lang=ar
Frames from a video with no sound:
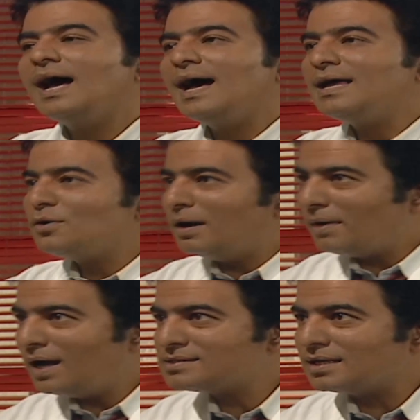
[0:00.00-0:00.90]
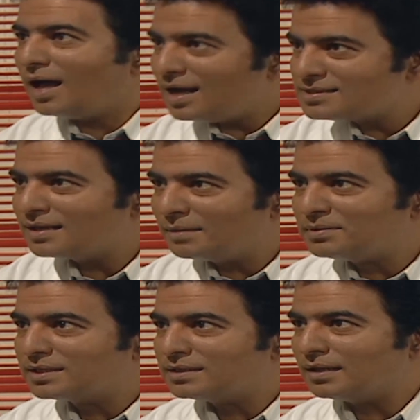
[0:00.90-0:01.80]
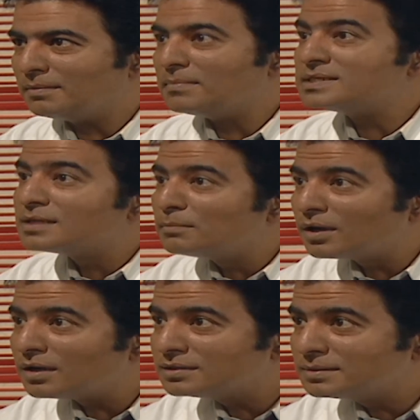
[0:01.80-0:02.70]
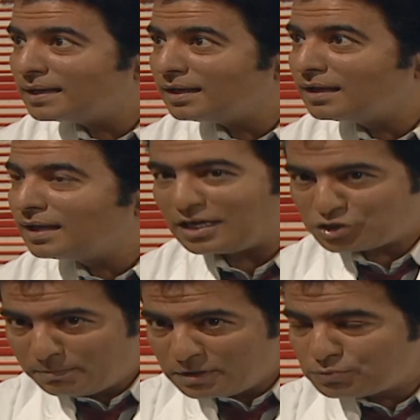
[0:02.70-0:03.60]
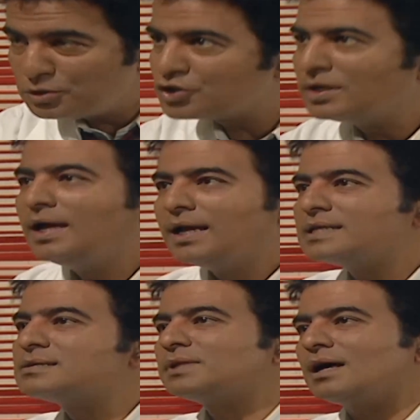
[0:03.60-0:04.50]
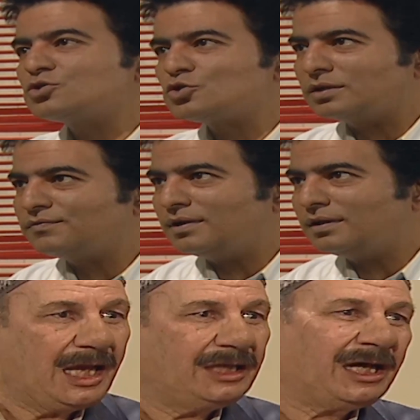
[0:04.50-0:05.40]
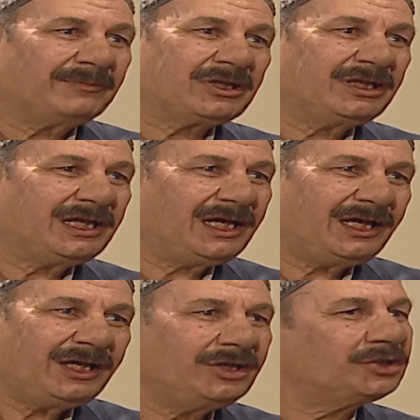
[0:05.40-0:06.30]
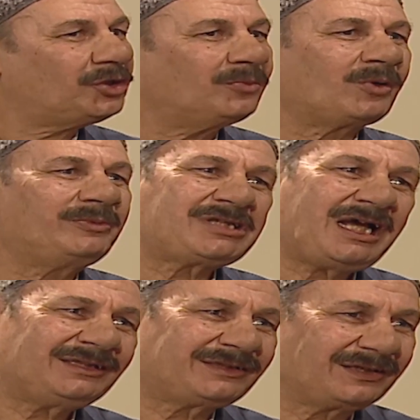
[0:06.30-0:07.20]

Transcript: ايوه يا عم حسن حصل قبل كده بس المره دي بقى عشان مشمش مش لازم تخصص اطفال الامر لله اللي تؤمر بيه سعادتك